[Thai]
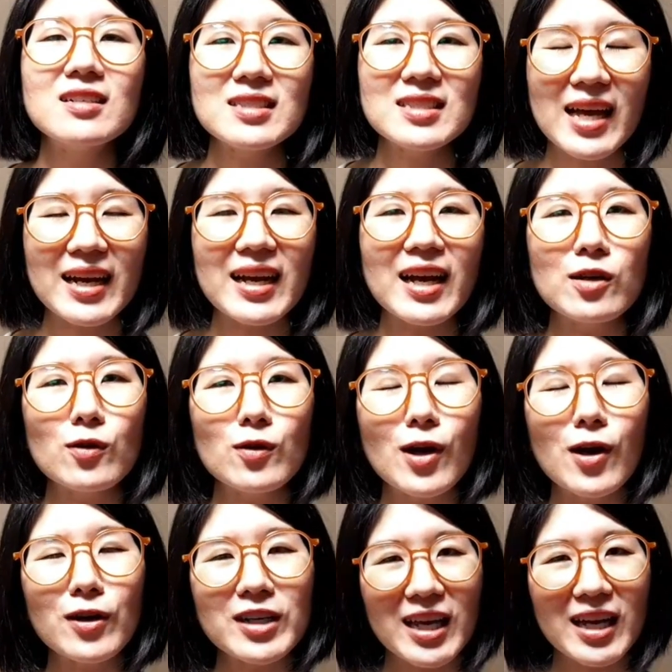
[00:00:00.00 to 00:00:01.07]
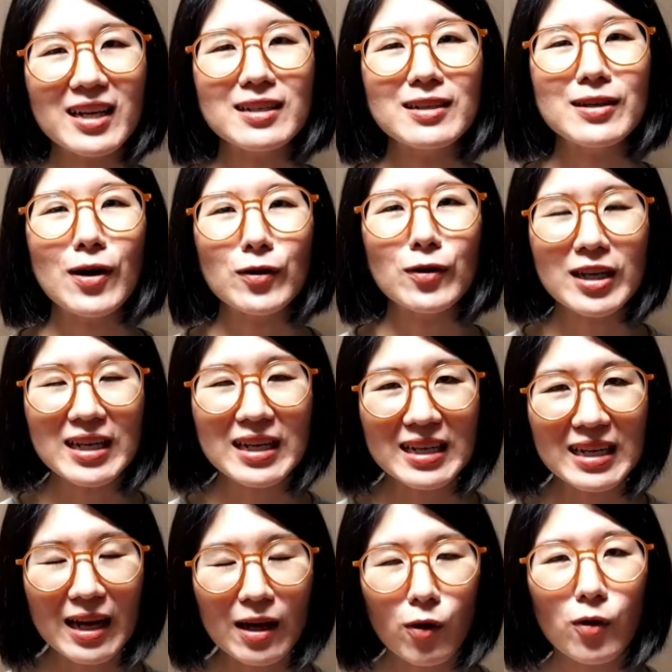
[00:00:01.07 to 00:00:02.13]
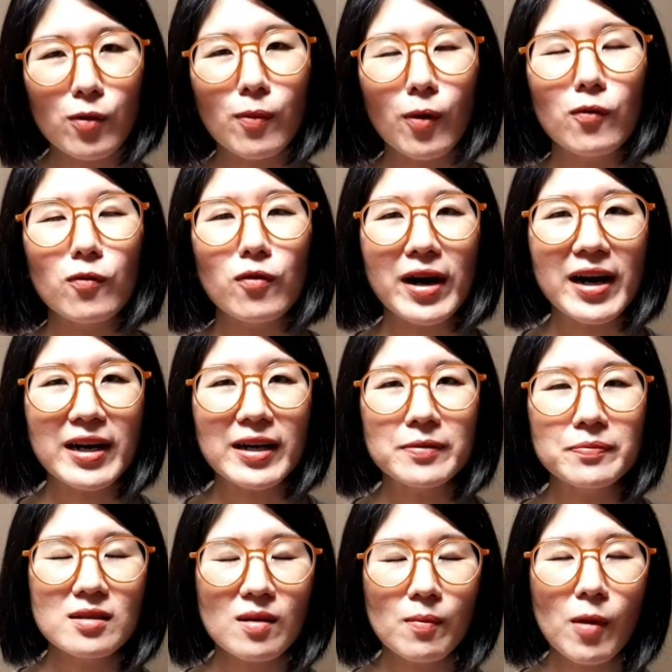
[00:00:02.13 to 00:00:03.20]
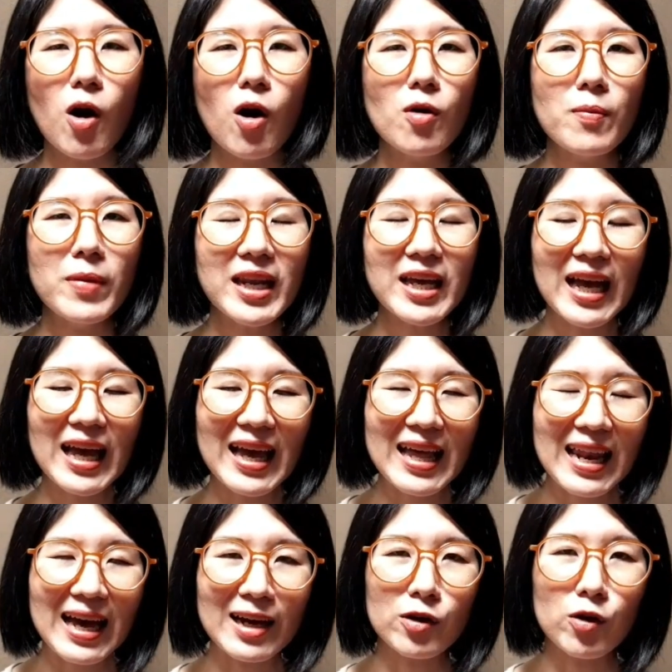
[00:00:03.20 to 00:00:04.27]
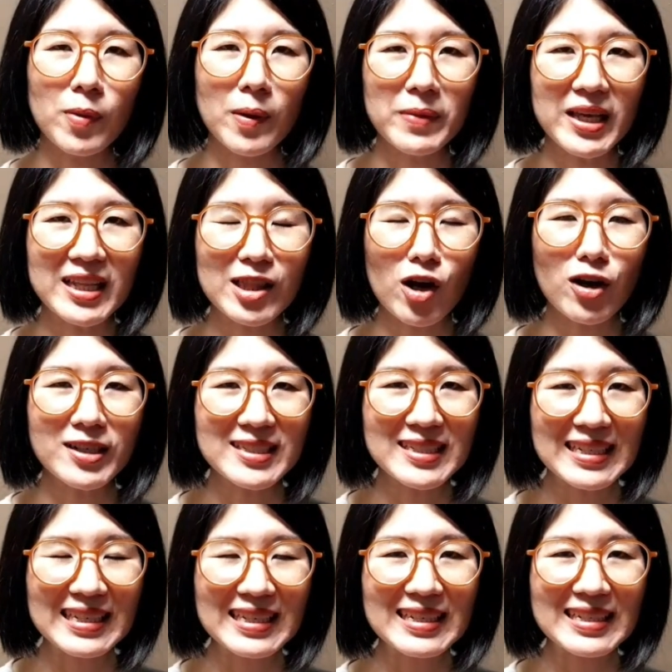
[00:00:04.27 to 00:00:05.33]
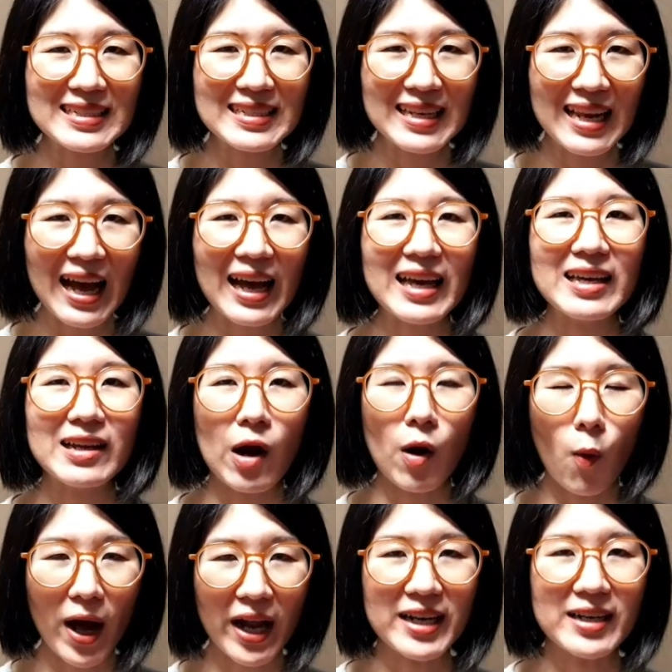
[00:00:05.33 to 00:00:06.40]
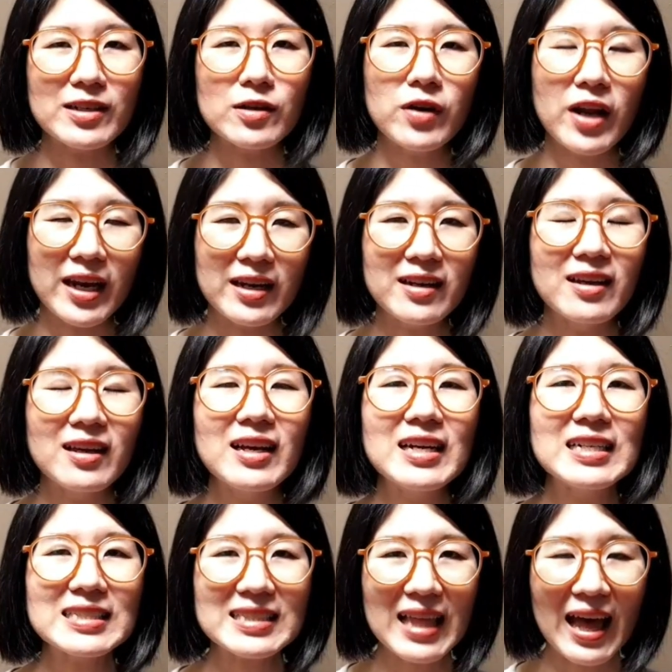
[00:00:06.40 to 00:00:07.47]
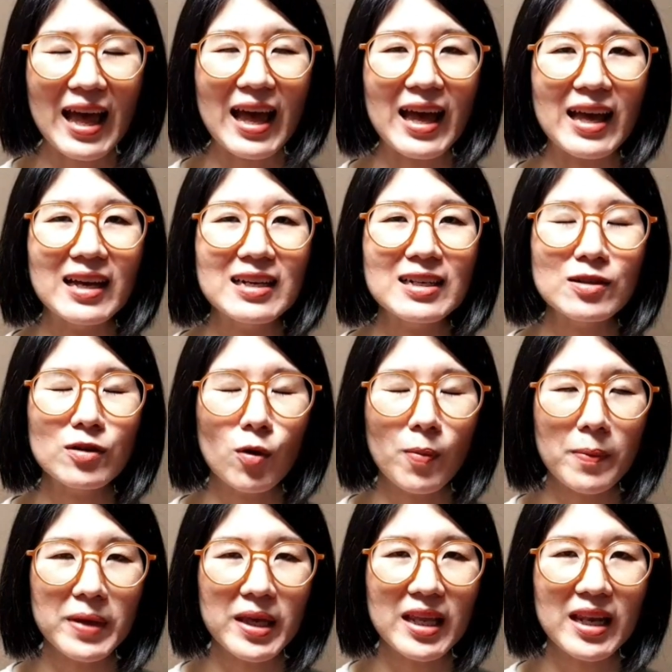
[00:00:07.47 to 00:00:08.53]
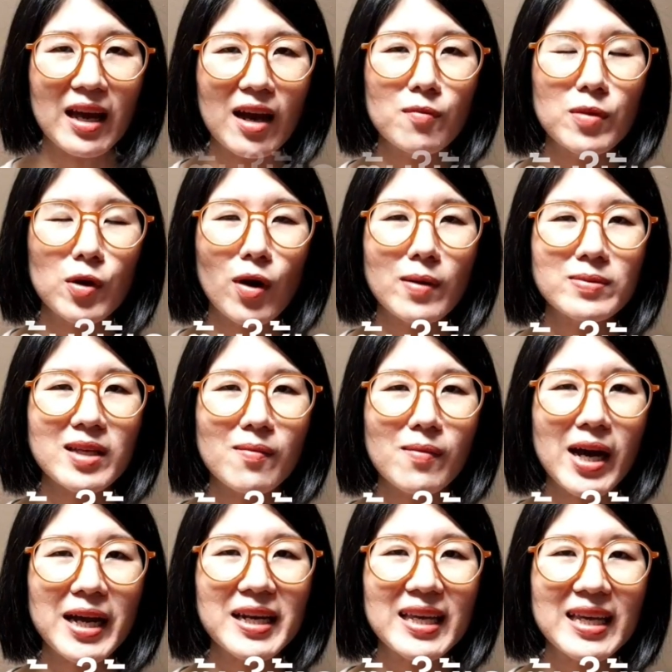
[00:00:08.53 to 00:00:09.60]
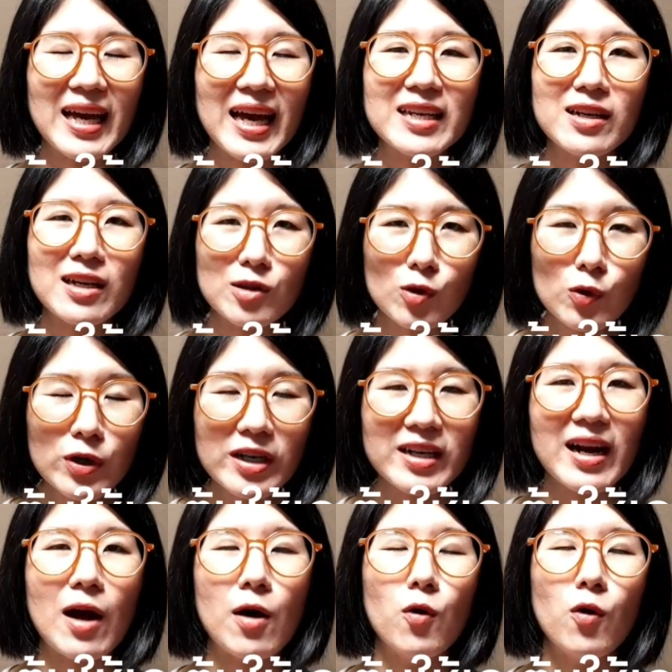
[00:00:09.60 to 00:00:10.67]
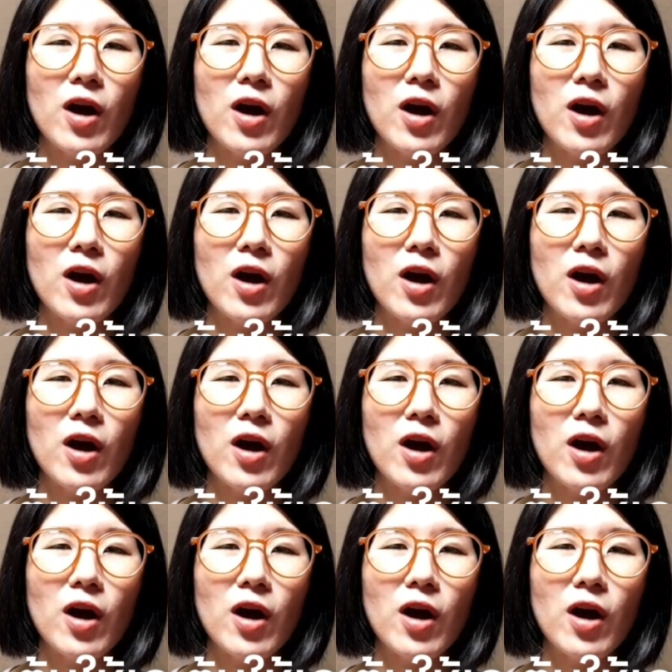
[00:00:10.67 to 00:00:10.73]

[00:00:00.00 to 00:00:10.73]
จากการทดลองเนี้ยเราก็เลยได้ค้นพบว่าสมองไม่ได้แค่หลั่งโดปามีนตอนที่ได้รางวัลเท่านั้นแต่โดปามีนเนี่ยมีความสามารถในการกระตุ้นเรา